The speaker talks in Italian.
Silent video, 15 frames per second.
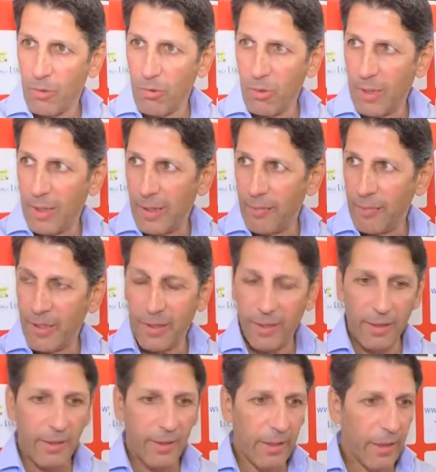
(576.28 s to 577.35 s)
con la
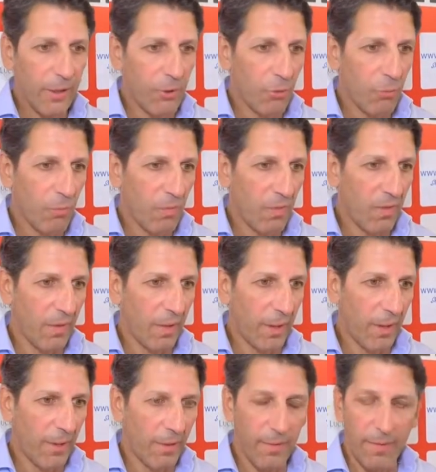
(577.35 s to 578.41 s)
mentalità
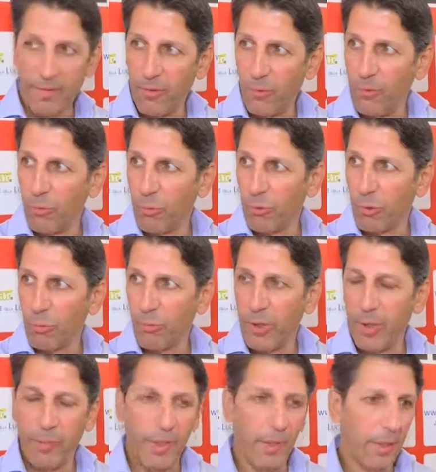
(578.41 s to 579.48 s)
giusta sono venuto
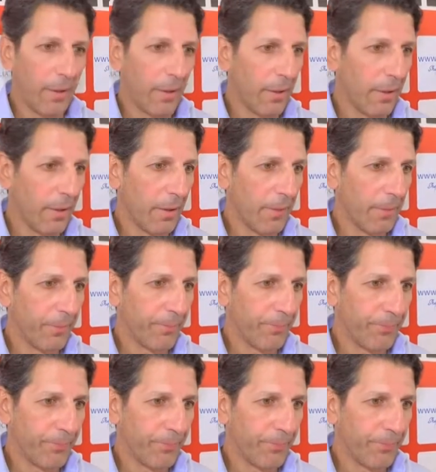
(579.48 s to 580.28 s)
qui per, eh,